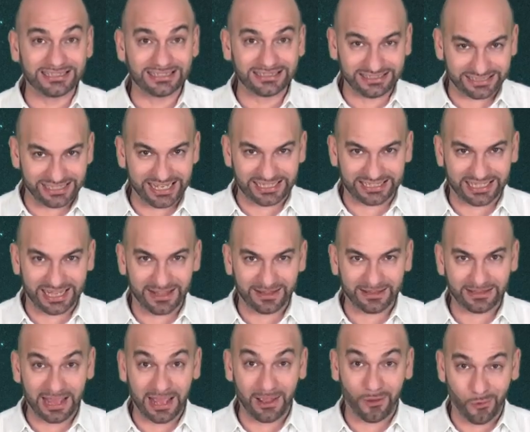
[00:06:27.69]
7,
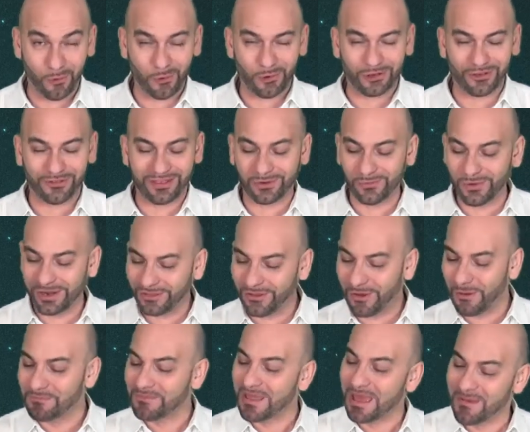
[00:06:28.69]
en julio, ¿de
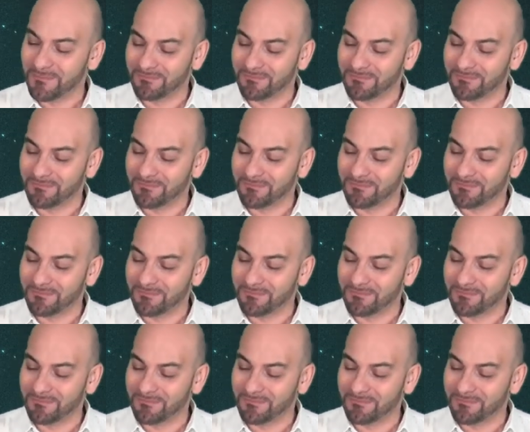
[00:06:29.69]
acuerdo?